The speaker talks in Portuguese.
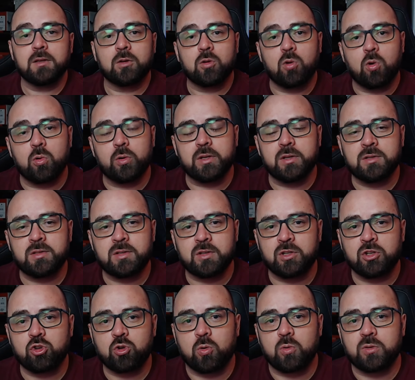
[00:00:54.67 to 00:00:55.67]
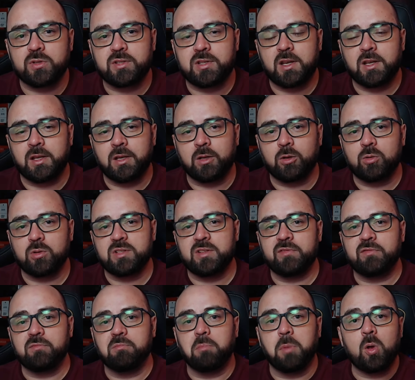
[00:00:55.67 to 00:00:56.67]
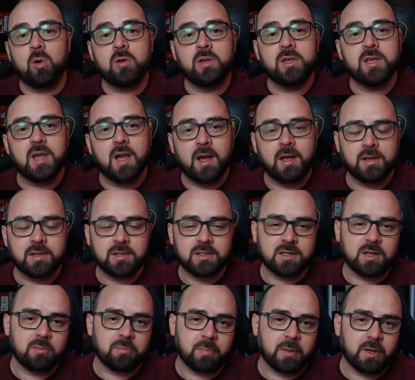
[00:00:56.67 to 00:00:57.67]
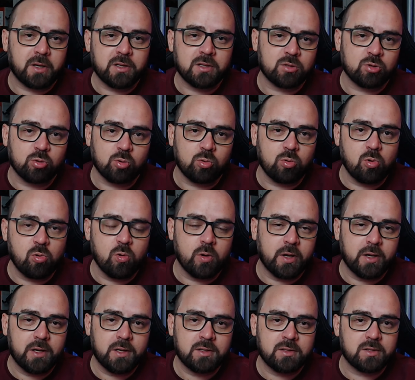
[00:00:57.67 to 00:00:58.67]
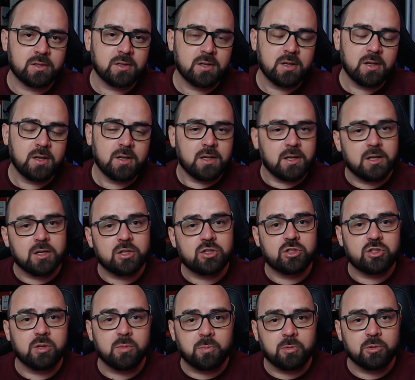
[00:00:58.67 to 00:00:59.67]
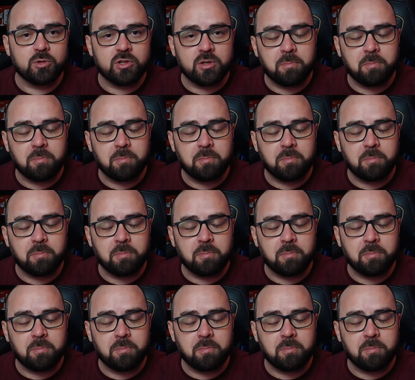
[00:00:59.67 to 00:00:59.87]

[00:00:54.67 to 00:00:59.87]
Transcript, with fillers: Com isso a gente consegue inclusive bloquear nas campanhas do Google Ads esse tipo de